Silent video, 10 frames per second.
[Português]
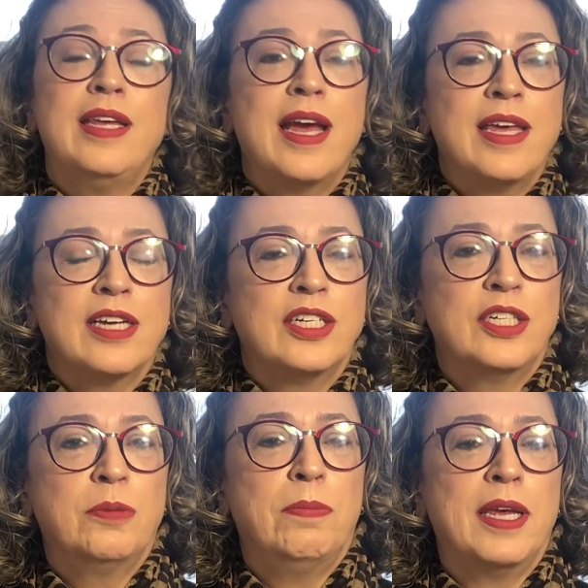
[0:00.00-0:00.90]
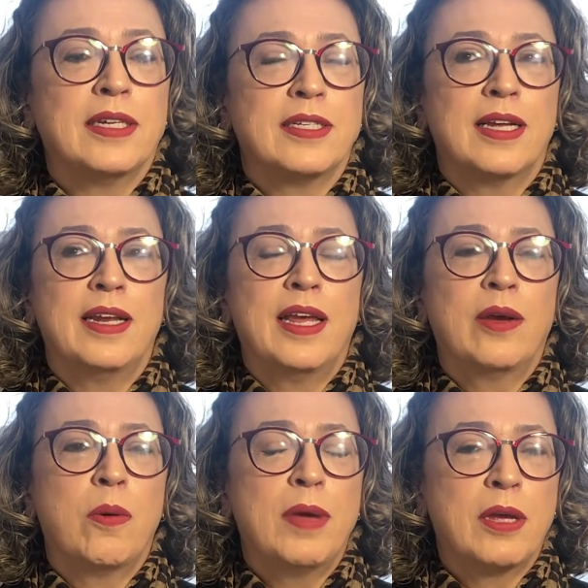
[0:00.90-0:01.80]
E aí a gente pensa,
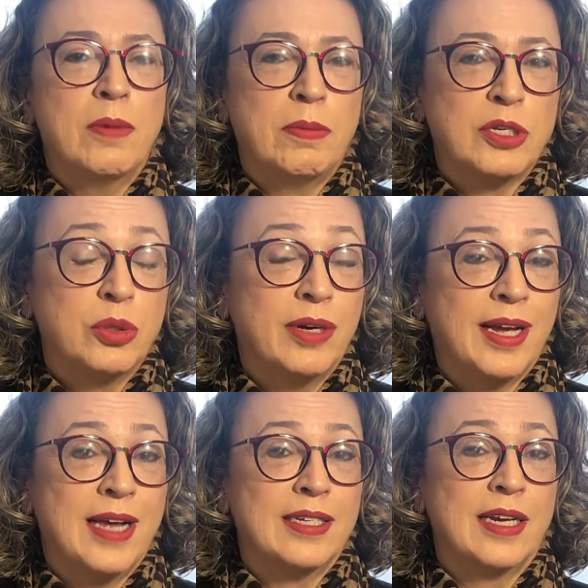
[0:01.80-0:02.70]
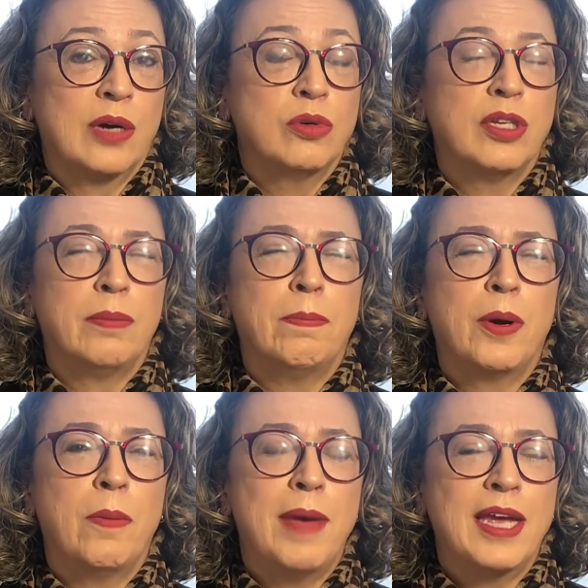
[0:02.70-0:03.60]
né? Como é que uma pessoa casa com a outra e
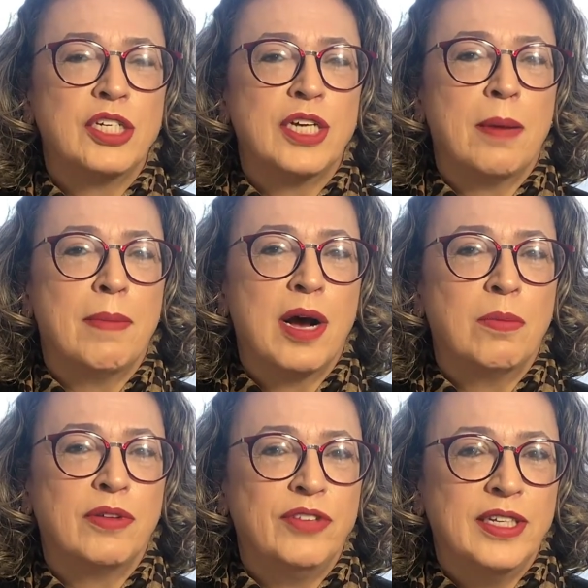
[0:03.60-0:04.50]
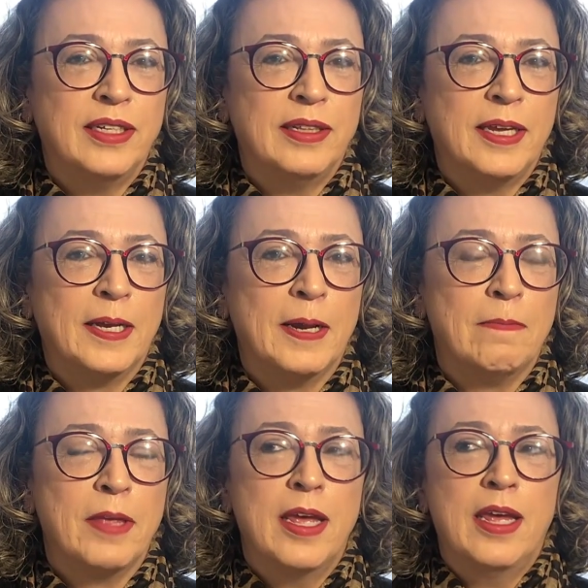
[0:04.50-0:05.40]
promete amar uma vida
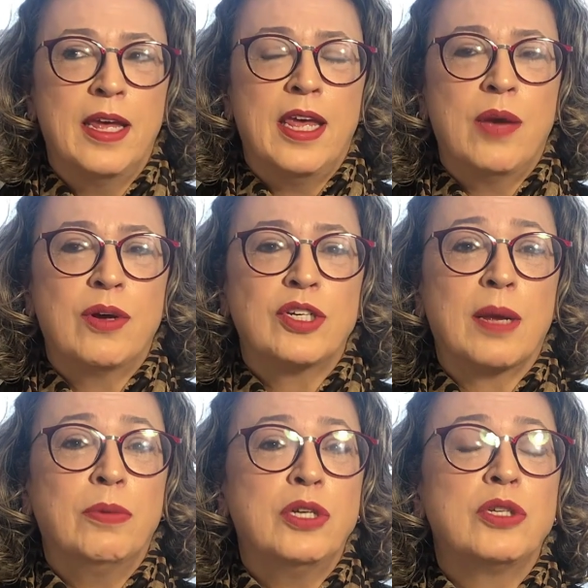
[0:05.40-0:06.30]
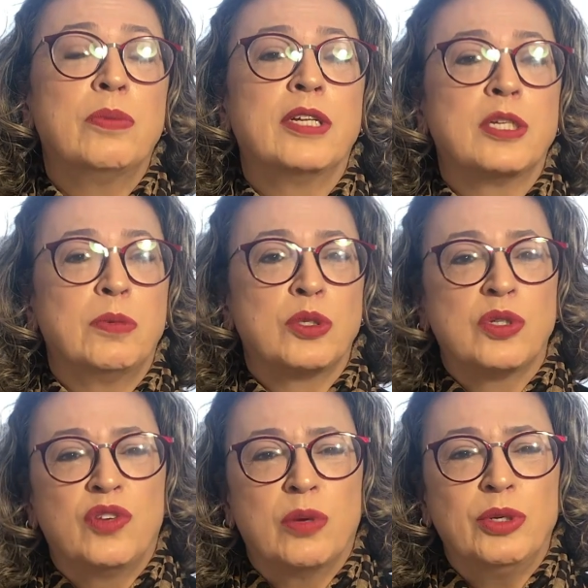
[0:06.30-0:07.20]
inteira? Eu acho que é por isso que muitas
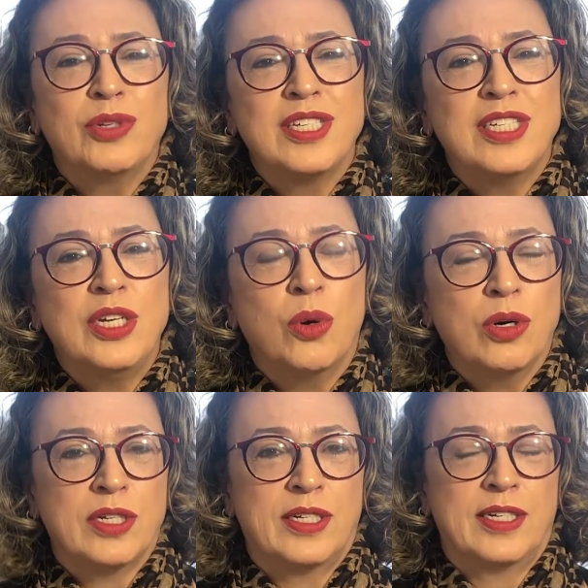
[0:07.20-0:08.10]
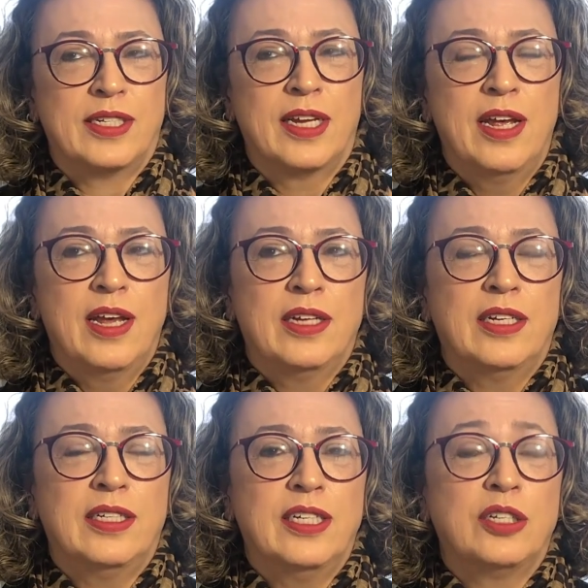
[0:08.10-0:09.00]
pessoas ficam muito ansiosas
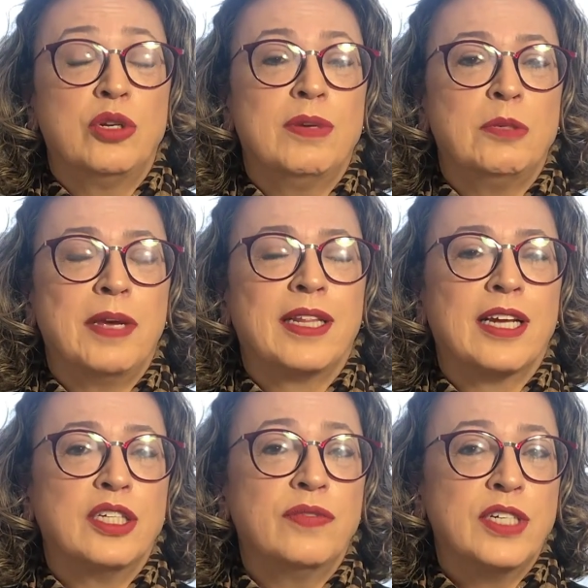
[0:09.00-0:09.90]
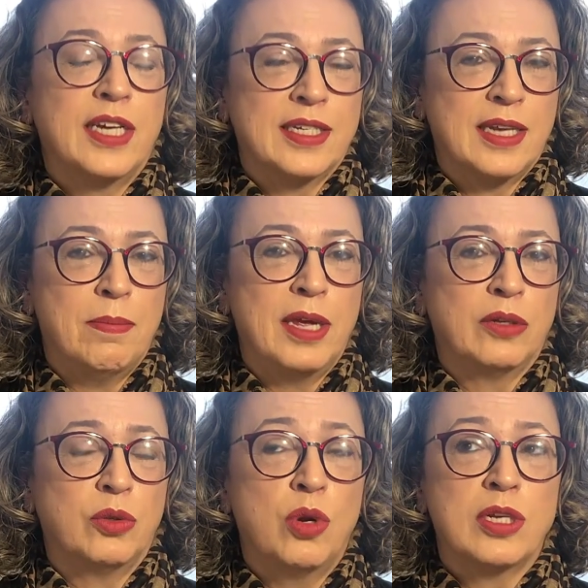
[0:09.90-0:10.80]
eh, diante de uma expectativa de
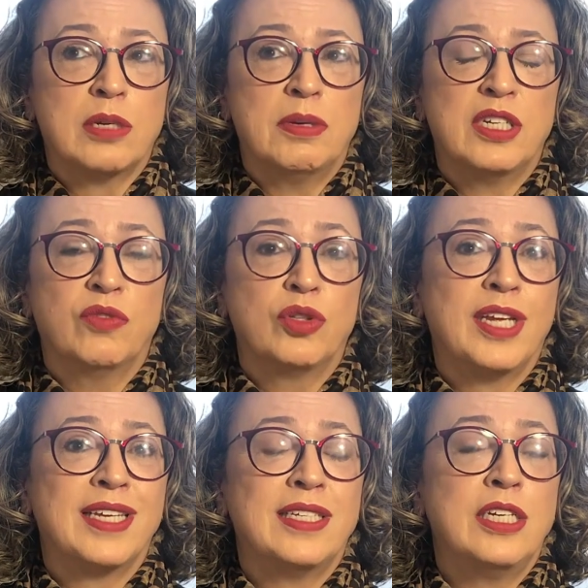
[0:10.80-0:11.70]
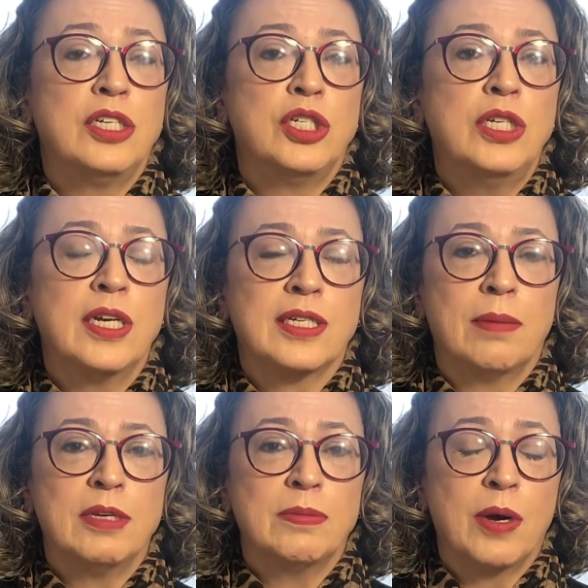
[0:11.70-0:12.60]
casamento. Nossa, mas eu vou ter que sentir
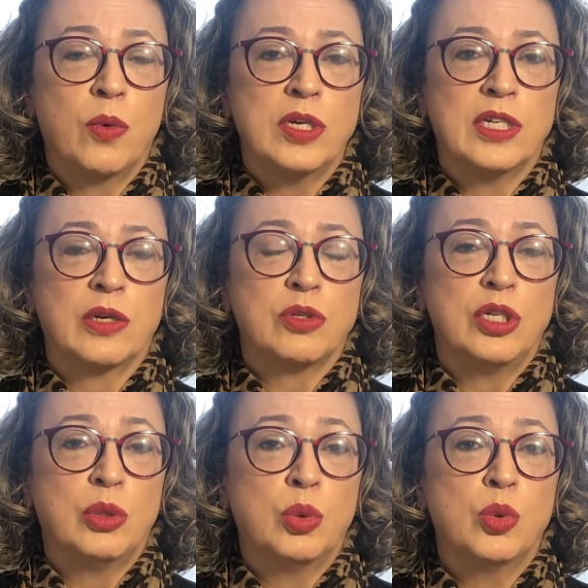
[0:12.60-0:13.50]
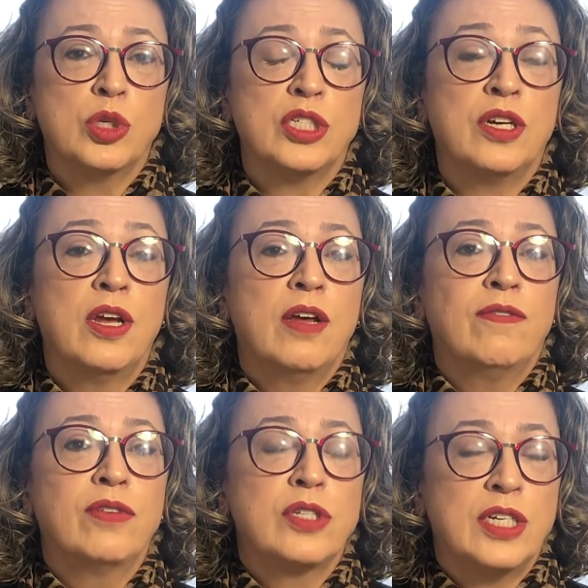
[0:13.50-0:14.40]
essa mesma coisa que eu sinto hoje,
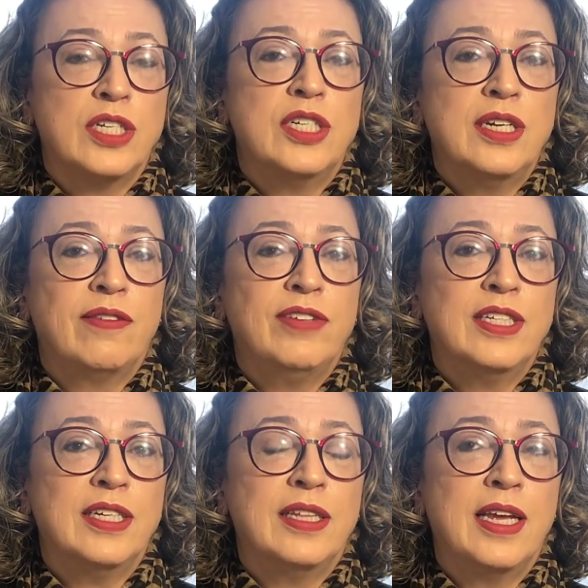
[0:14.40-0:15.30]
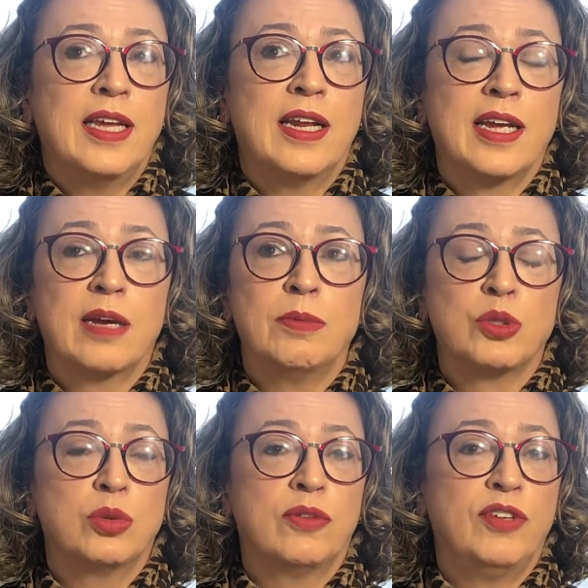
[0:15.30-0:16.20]
vou sentir a vida inteira, e a
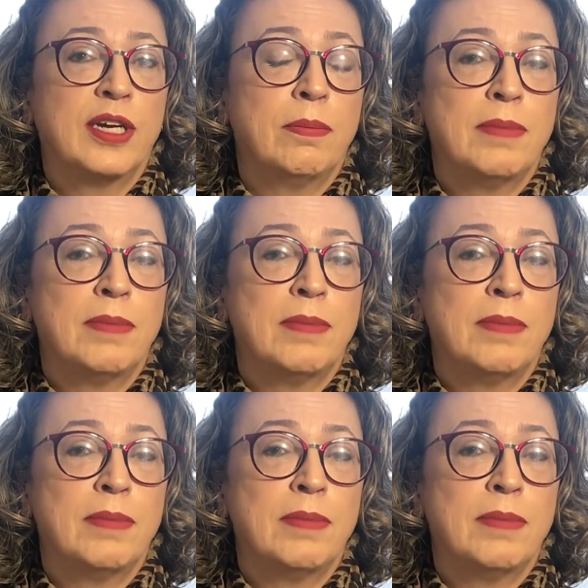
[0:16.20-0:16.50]
pessoa fica